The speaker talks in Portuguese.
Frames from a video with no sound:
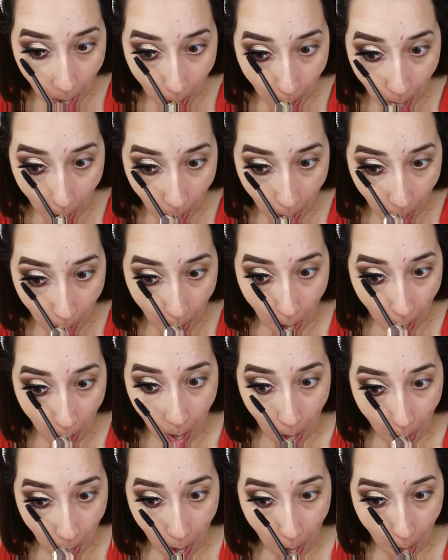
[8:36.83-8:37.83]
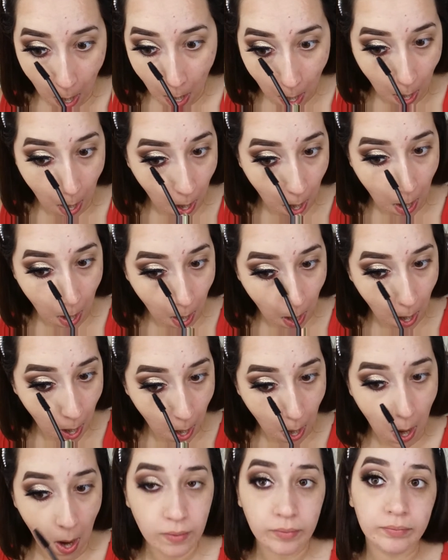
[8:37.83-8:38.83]
E depois eu já venho dando acabamento
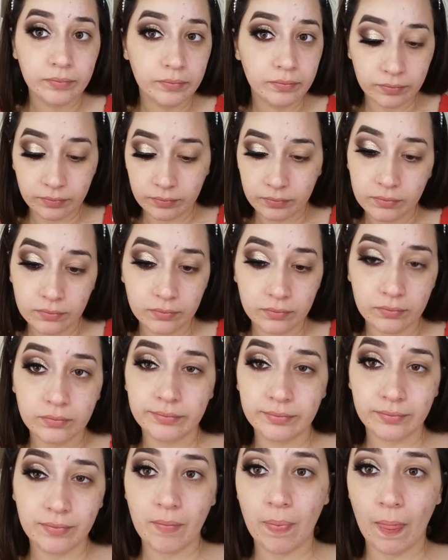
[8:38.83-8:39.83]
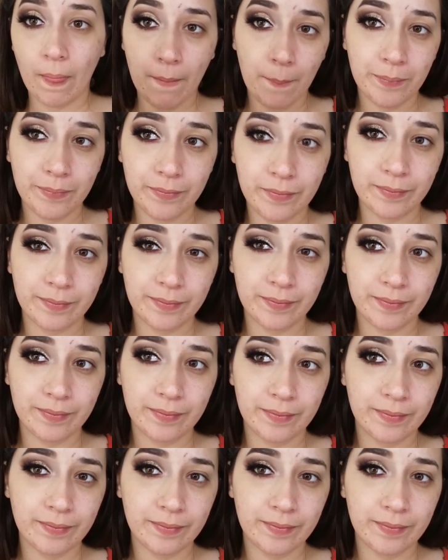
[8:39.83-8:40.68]
com o rímel na parte de baixo também.